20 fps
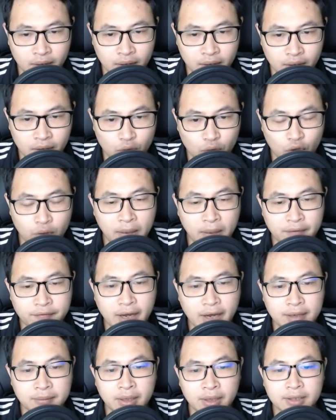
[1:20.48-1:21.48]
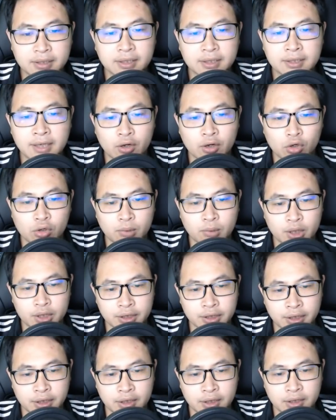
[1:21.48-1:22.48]
Đối mặt với ánh mắt kinh ngạc của mọi
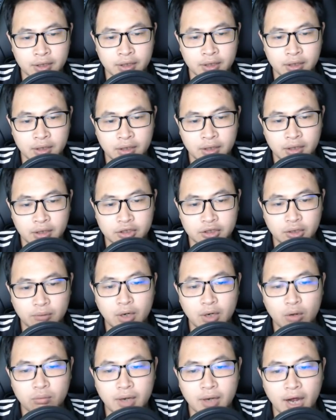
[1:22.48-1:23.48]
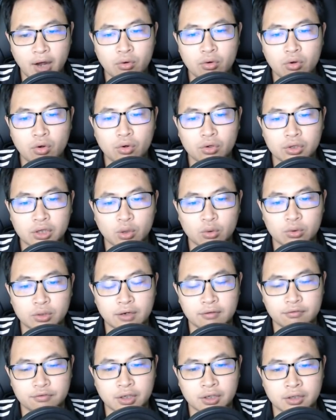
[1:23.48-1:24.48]
người, trong lòng áo cổ tiểu
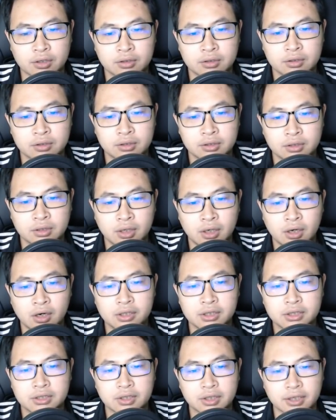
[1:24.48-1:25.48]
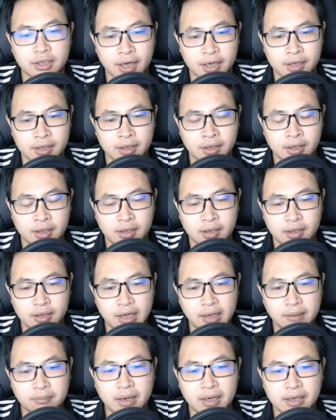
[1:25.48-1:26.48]
thần vương hơi cười gằn,
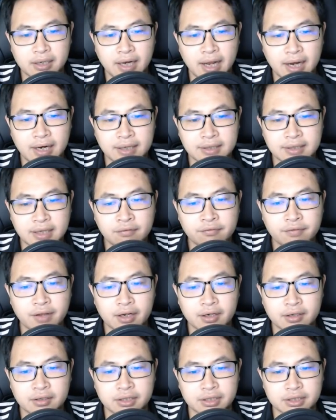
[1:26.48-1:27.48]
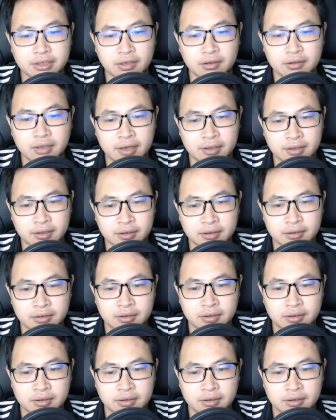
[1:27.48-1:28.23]
nét mặt lại là dáng vẻ cười gượng than thở.